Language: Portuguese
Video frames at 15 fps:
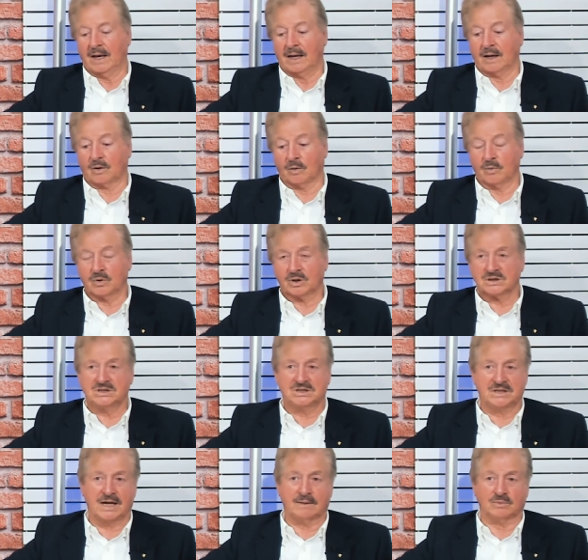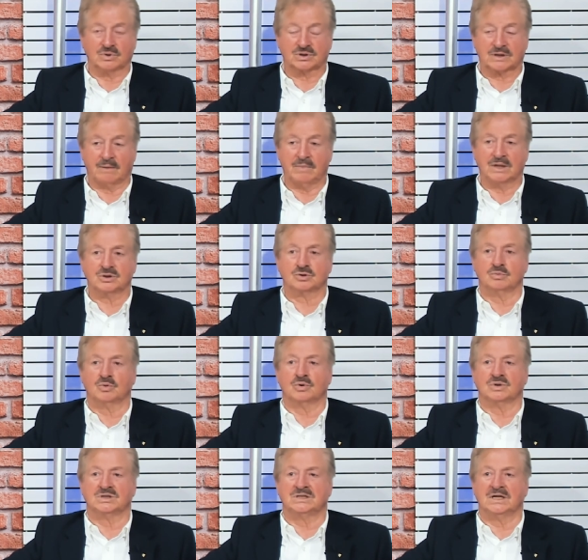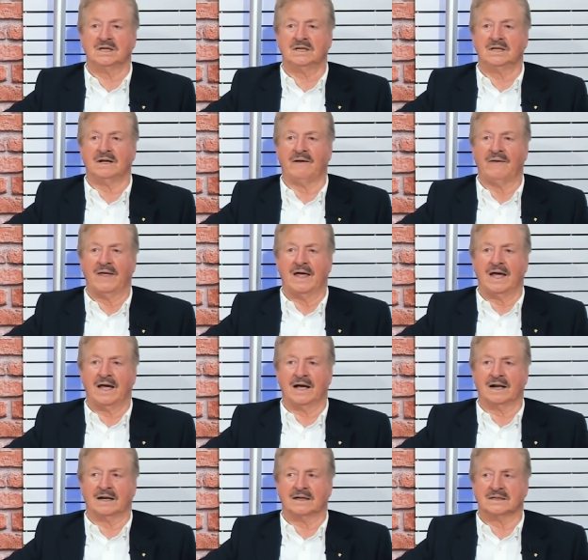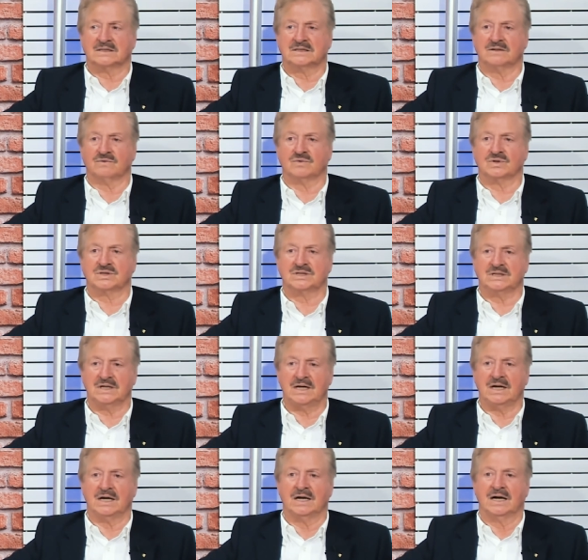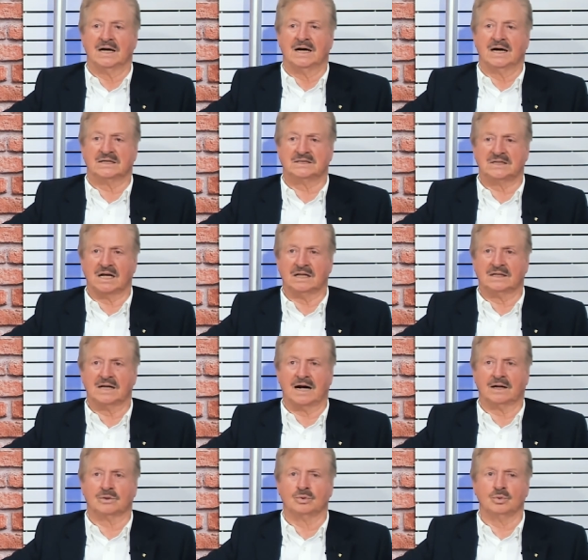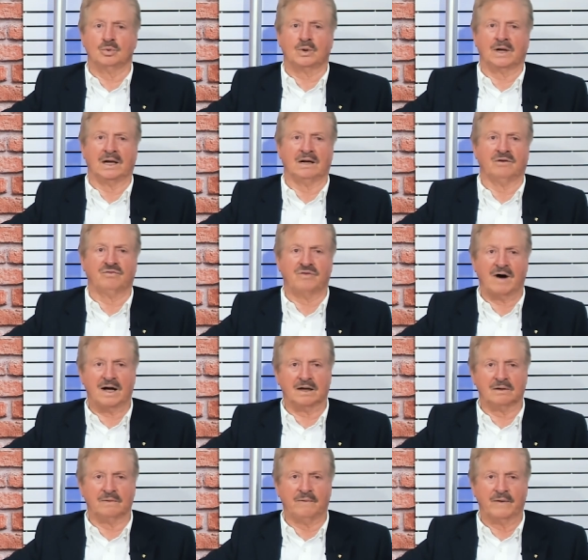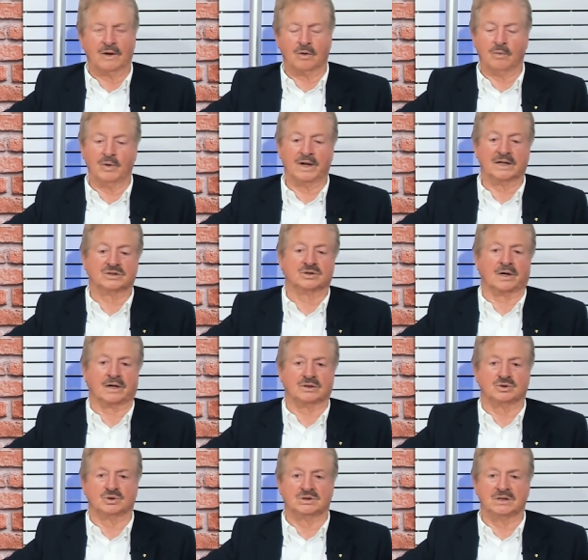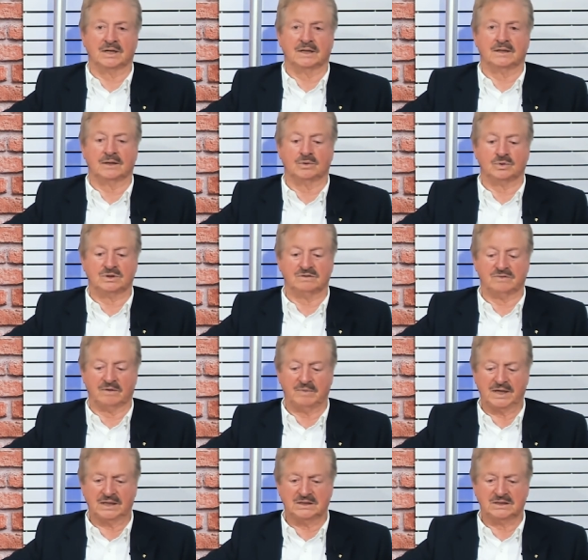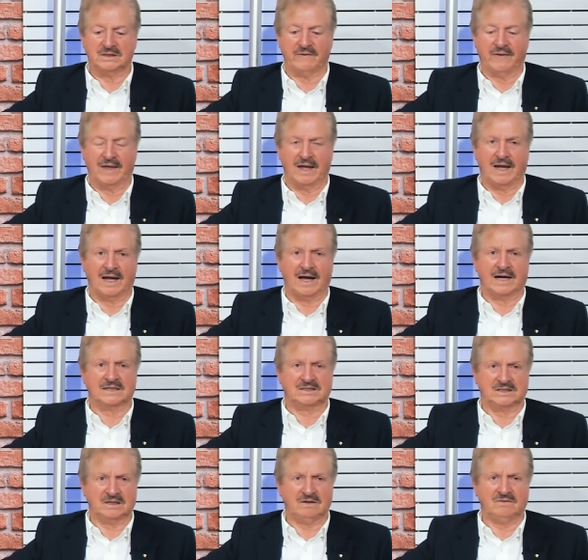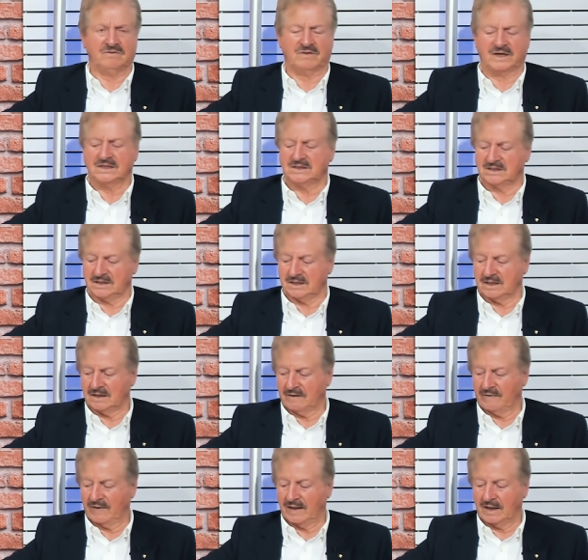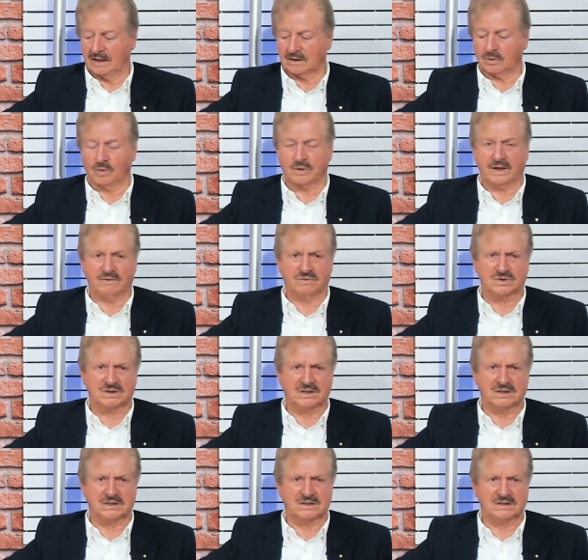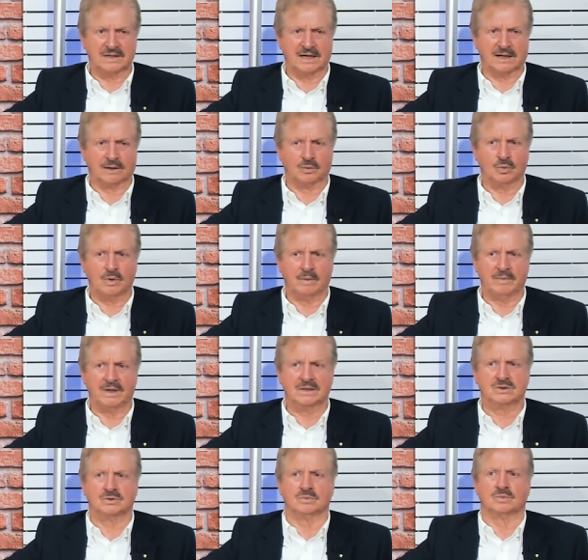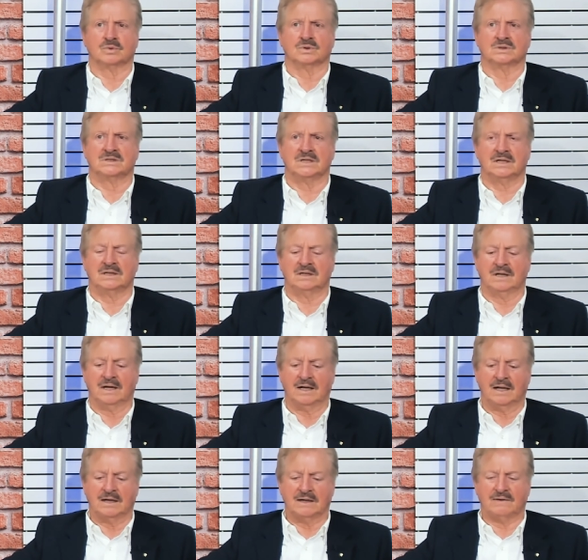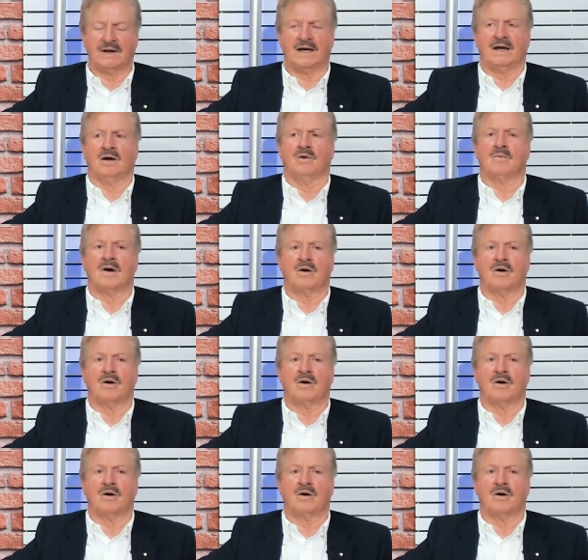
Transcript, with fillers: E como nós dissemos, a mente subconsciente, ela, se você aceitar tudo o que lhe falam, como ela só raciocina dedutivamente, é, assim vai ser. Então, o que você disser à tua mente subconsciente é, é uma